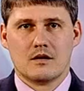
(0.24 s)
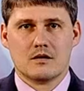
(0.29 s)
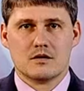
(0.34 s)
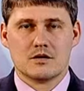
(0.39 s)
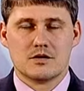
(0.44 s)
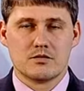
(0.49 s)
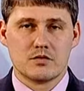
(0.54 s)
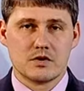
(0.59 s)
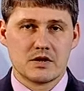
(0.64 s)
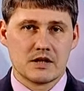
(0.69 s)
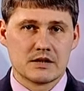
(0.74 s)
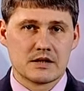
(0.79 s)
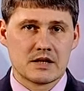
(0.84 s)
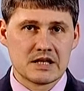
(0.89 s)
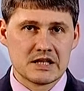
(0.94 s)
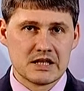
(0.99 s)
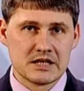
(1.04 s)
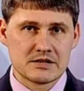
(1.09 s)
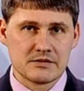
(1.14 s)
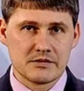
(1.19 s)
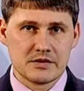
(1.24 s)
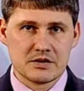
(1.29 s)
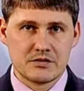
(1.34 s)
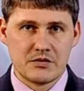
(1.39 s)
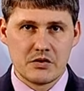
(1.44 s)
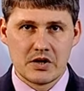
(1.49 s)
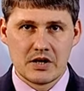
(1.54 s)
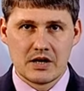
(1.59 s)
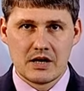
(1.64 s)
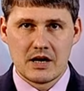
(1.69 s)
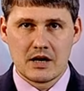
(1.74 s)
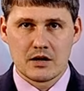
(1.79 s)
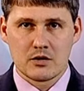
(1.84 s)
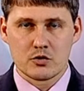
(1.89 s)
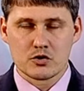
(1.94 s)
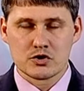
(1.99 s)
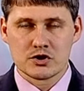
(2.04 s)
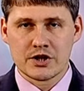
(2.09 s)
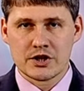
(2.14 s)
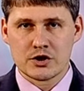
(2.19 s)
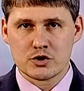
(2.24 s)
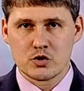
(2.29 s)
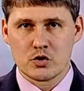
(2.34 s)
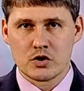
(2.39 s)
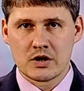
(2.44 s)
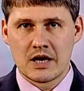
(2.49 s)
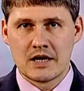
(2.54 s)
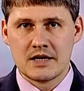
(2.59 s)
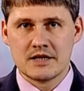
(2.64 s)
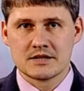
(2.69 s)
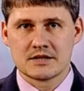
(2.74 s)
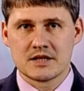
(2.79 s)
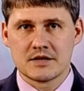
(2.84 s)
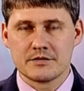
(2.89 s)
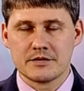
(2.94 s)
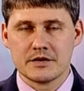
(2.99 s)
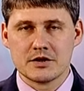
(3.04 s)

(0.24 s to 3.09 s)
Сегодня открыла свои двери для окружных журналистов